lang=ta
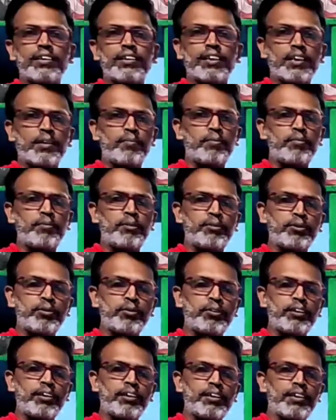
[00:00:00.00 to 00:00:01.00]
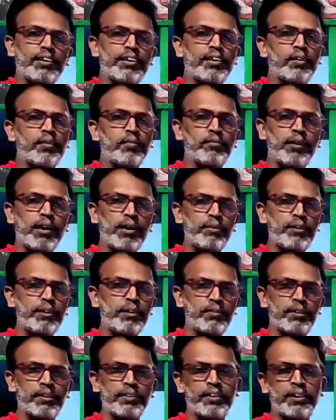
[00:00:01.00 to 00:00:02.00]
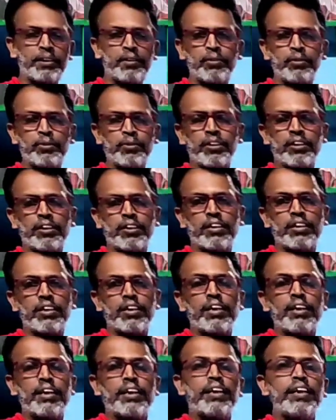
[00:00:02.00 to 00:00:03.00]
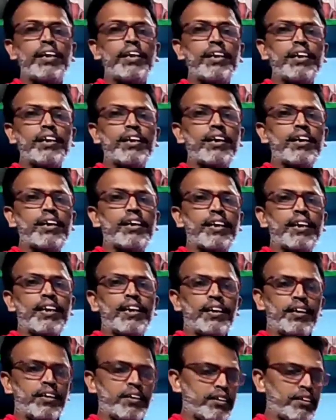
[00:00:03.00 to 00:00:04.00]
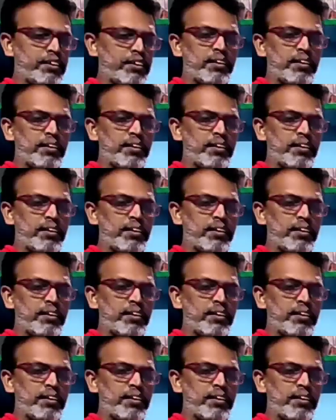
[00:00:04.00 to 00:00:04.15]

நான் எப்பயுமே சொல்லல பாபா நம்மளை தேடி வருவார்னு இன்றைக்கி நாங்கள் எல்லாம்